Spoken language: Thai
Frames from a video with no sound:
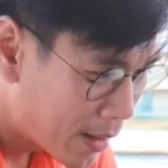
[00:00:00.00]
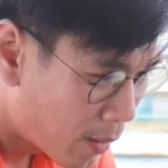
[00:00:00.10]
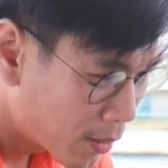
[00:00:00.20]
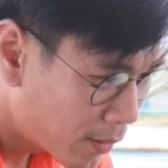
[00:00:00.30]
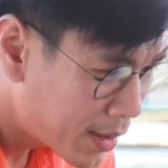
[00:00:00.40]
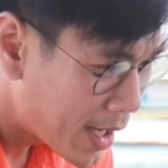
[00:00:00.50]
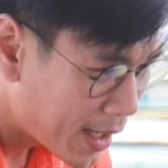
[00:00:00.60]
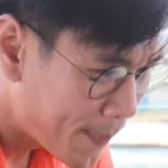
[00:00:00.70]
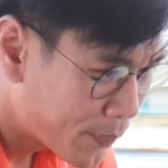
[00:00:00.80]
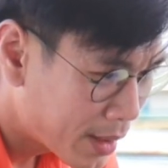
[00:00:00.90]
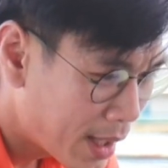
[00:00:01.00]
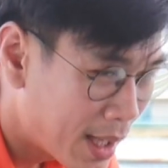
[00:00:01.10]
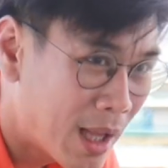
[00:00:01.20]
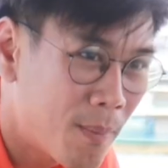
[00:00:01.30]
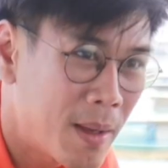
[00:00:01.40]
ของน้องเจ๋งอ่ะ
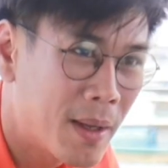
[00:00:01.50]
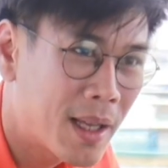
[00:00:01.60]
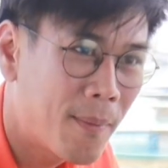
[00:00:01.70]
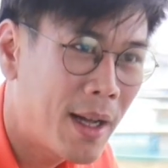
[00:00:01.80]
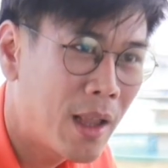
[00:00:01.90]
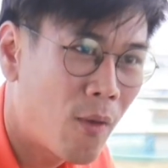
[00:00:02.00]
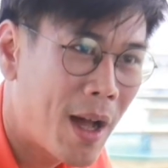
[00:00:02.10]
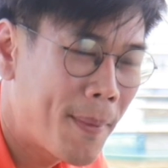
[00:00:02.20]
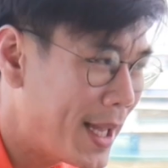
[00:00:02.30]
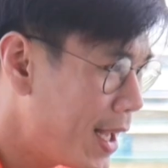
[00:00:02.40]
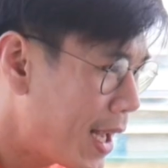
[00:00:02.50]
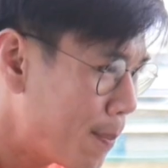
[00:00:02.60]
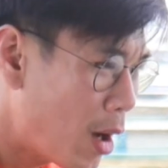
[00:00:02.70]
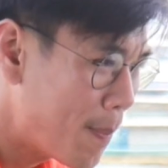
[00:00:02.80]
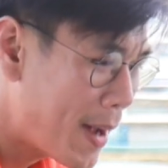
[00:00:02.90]
เรามีเหมือนกับว่าเราวางแผนในการป
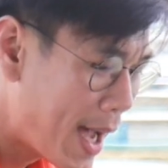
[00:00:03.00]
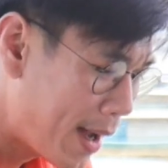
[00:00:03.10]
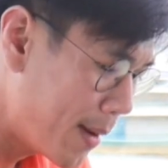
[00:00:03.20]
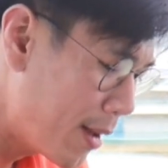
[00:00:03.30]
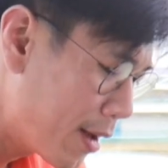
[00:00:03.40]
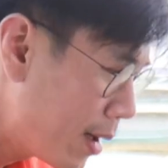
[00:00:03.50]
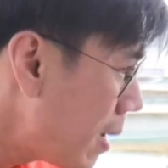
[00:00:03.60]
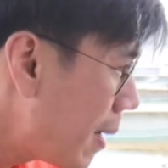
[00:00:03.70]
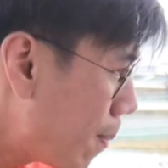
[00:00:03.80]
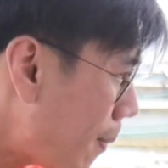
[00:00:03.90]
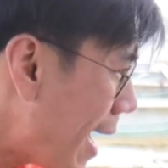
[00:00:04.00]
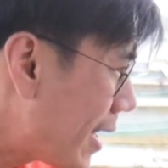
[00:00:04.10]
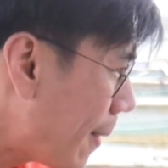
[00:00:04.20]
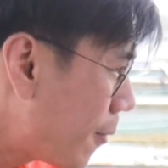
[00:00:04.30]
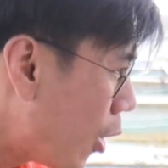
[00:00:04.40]
ล่อยปลาเราจะมีปลา
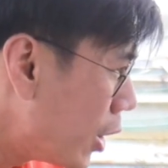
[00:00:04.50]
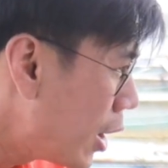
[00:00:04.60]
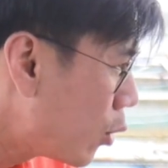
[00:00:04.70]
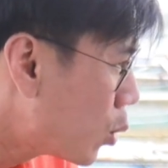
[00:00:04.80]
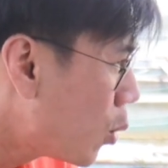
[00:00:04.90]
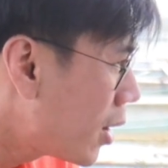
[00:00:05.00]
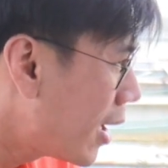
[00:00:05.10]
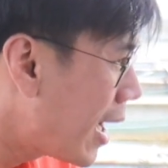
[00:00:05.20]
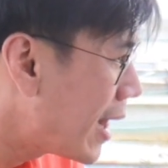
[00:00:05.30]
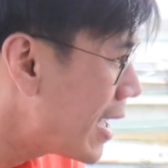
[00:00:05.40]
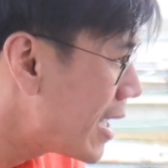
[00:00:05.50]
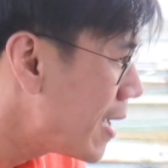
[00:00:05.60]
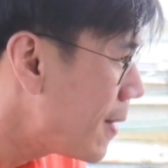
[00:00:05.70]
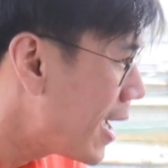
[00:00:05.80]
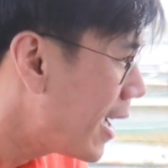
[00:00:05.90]
จับต่อเนื่องทุกๆอะไรอย่างนี้
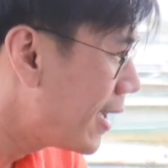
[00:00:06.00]
ไหมฮะ